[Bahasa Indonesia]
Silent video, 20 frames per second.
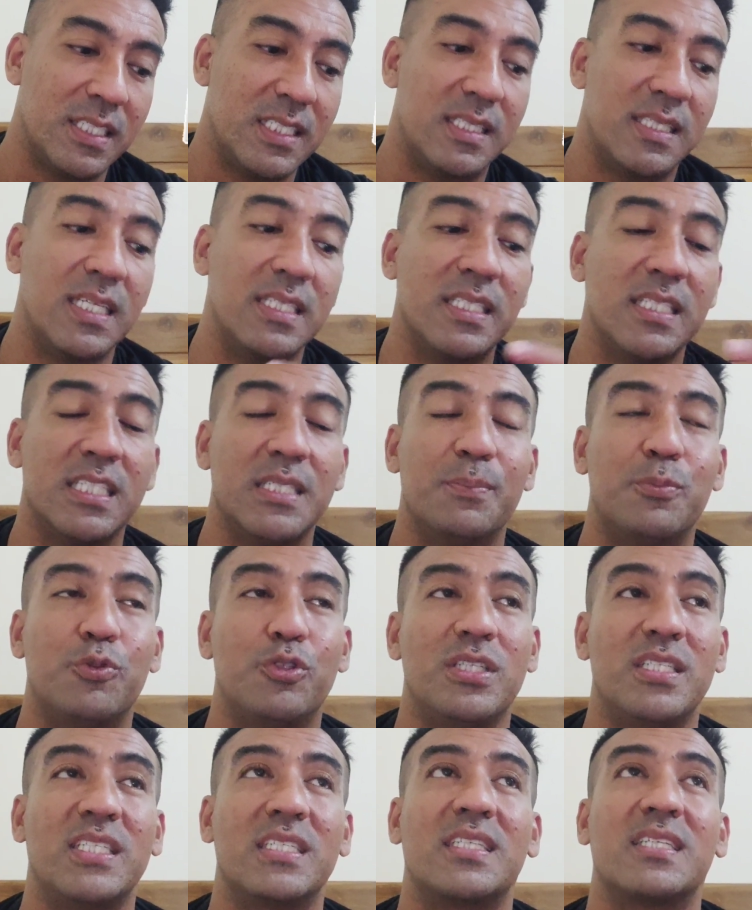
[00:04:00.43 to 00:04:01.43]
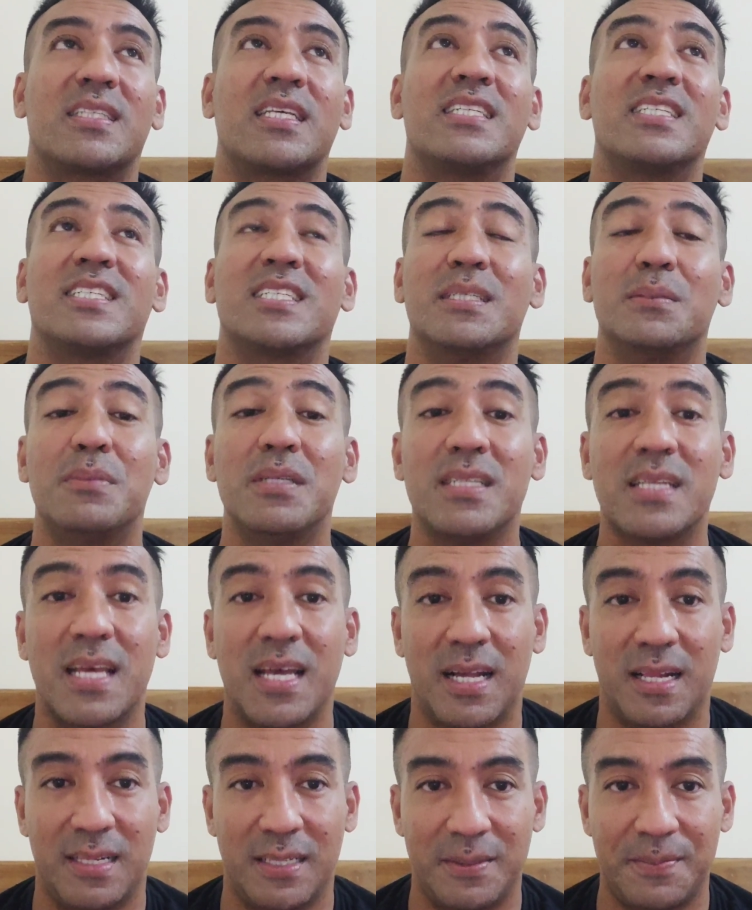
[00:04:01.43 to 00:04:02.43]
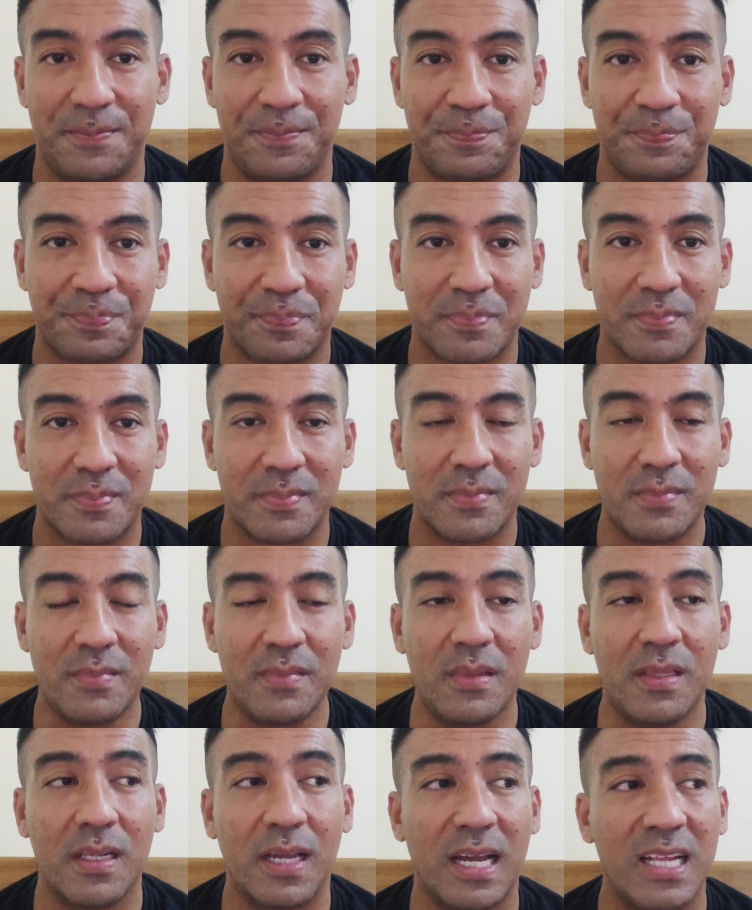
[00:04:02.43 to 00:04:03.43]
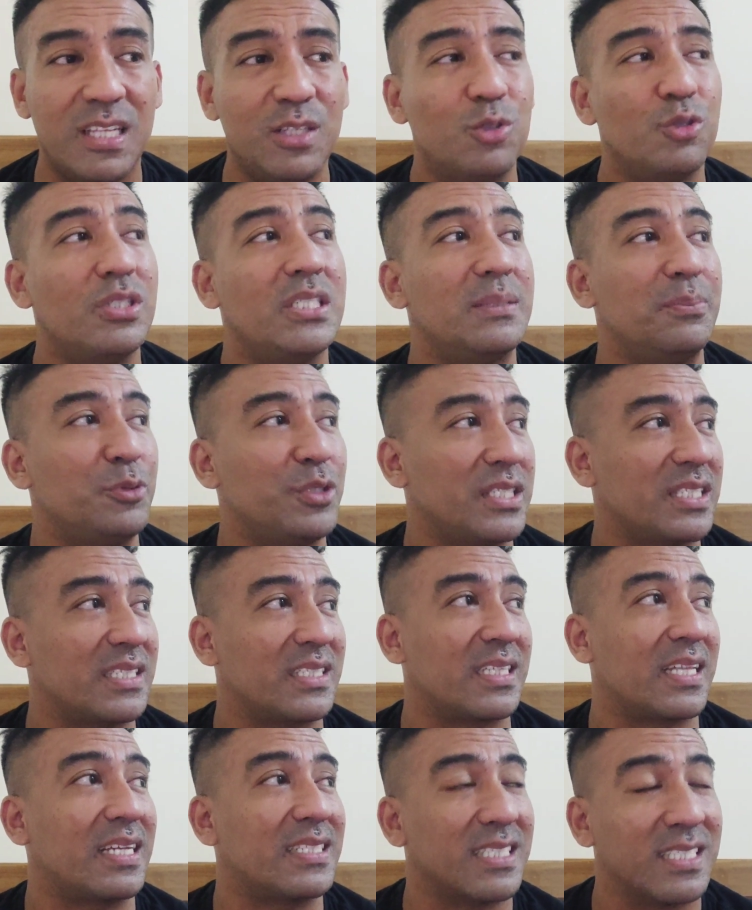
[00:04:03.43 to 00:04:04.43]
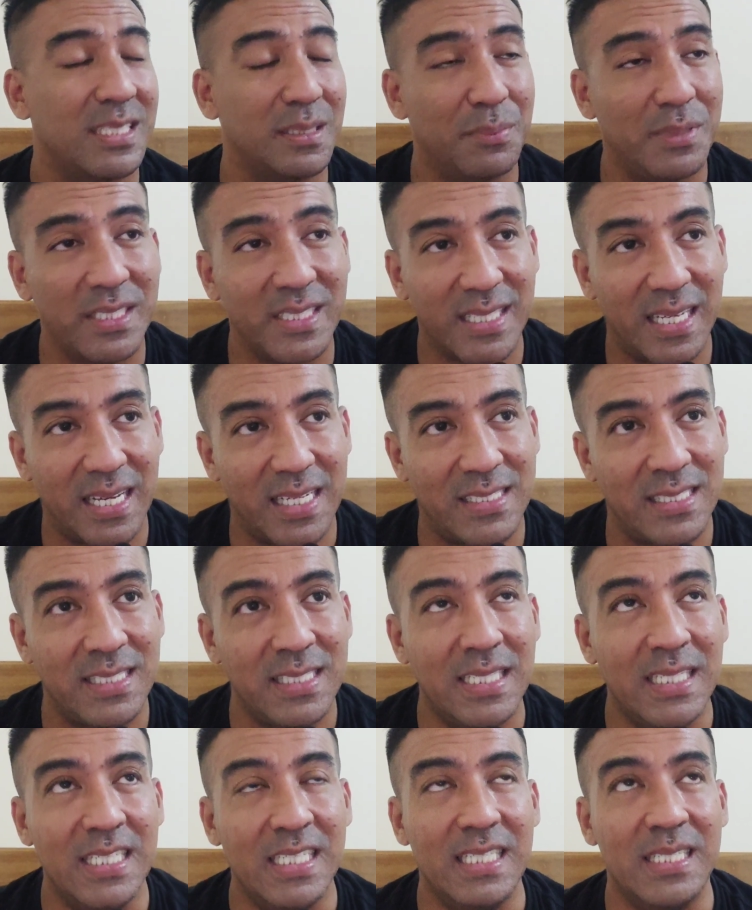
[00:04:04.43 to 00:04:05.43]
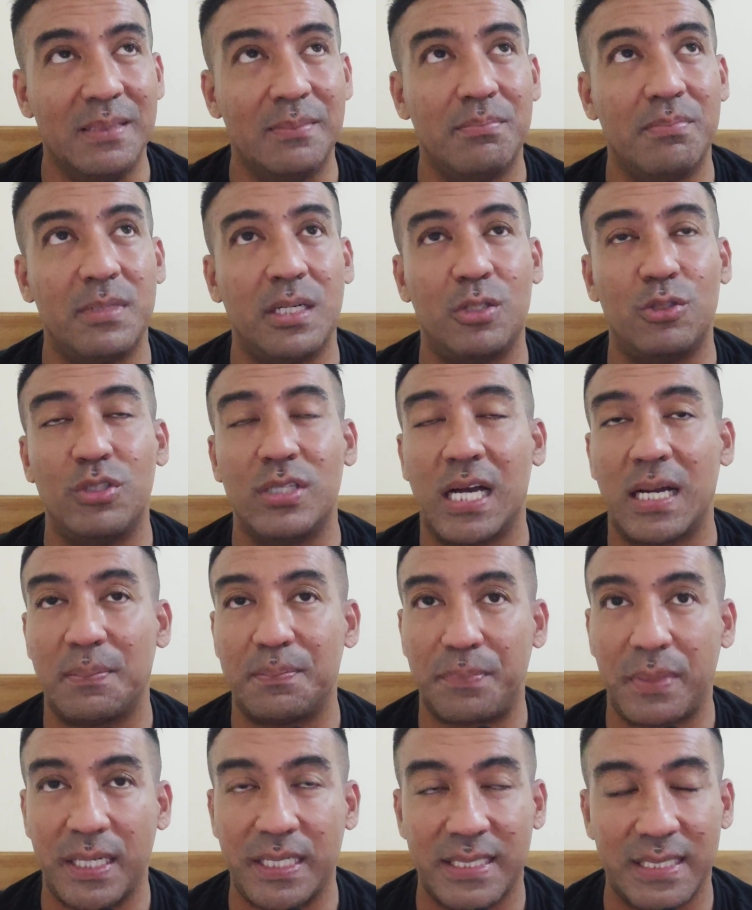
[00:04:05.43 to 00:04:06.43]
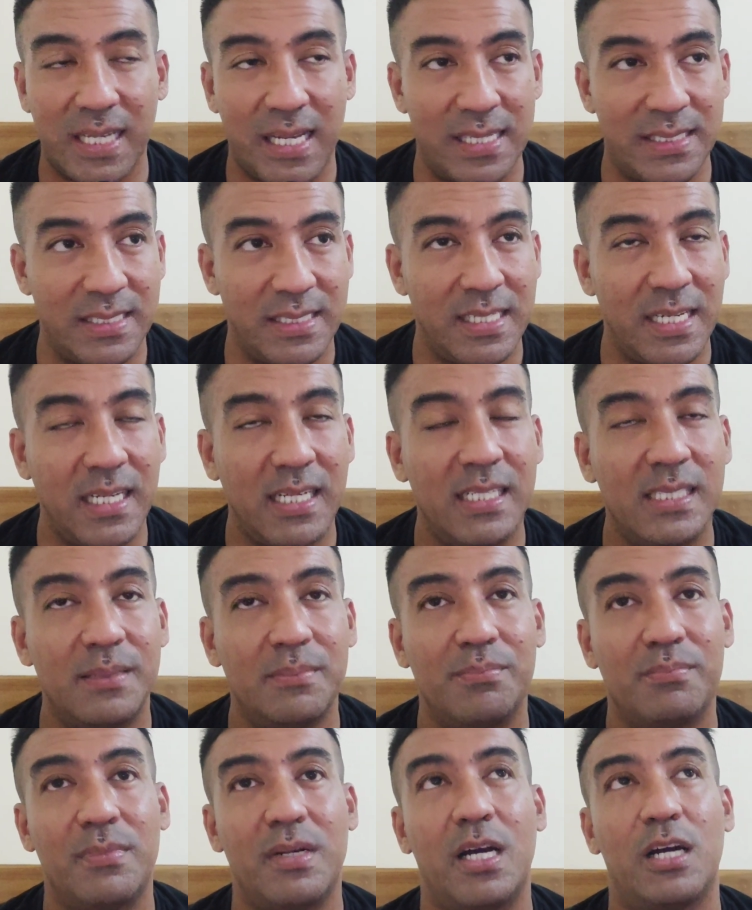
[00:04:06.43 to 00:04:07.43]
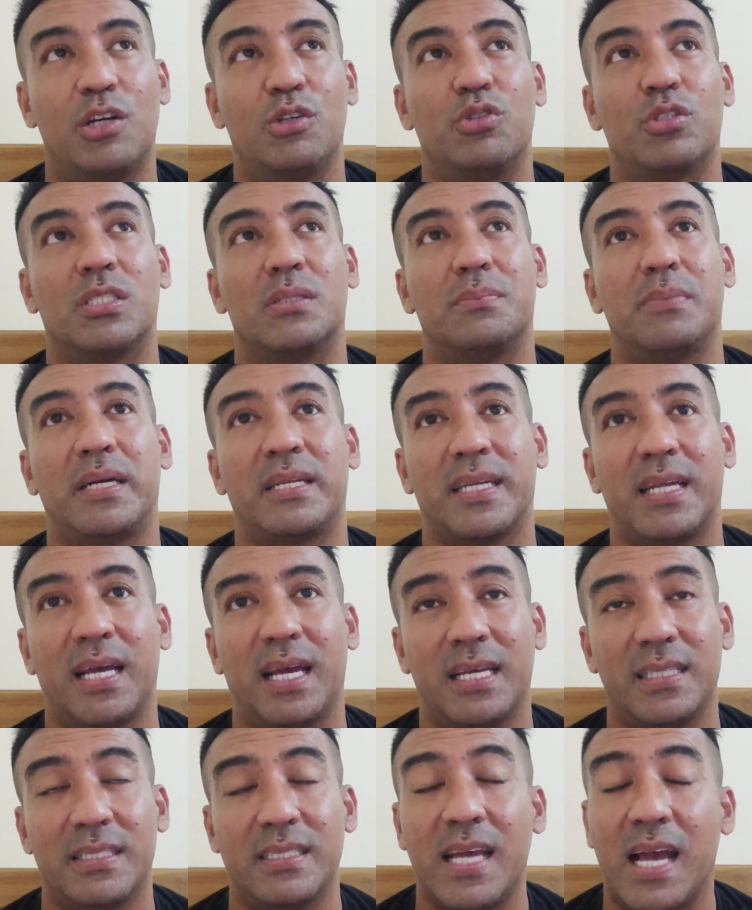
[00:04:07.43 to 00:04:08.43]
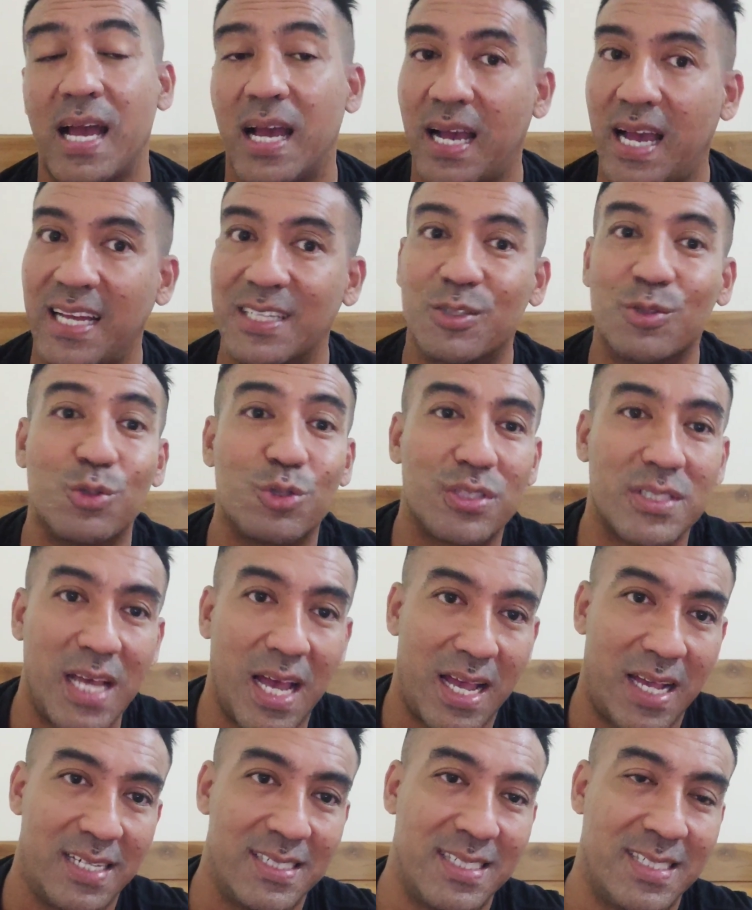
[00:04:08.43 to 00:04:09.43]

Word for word: kita jadi punya catatan kriminal kalau udah punya catatan kriminal mau ngapain aja mau kemana aja akan susah